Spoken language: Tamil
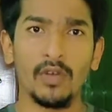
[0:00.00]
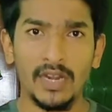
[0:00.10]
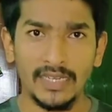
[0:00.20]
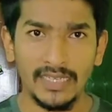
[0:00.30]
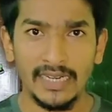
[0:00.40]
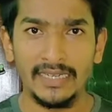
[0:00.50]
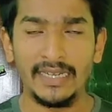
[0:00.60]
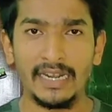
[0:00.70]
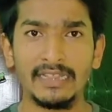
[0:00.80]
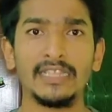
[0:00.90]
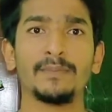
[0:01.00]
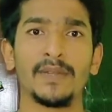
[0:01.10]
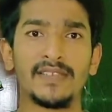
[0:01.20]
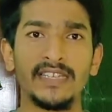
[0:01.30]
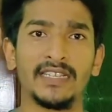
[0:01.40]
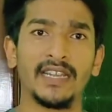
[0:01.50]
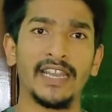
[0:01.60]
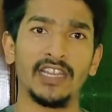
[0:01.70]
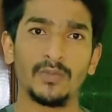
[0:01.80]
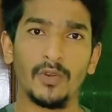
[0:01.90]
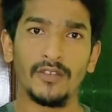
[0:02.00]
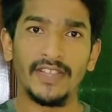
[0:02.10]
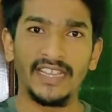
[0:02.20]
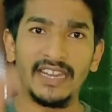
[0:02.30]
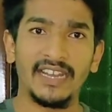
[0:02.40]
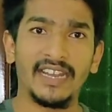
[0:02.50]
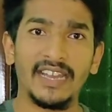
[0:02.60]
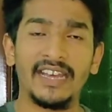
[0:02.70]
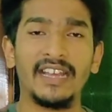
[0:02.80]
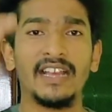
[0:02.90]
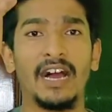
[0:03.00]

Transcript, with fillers: போராட்டங்கள் நடந்து பிரசிடெண்ட்டை கையெழுத்து போட வைக்கிறாங்க